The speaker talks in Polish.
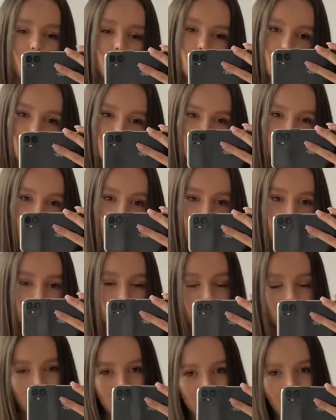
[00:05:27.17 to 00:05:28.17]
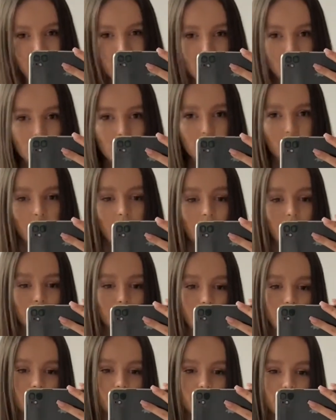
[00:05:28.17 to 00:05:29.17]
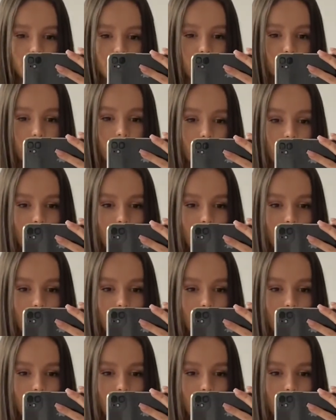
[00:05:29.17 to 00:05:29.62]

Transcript: U mnie taką rzeczą jest przede wszystkim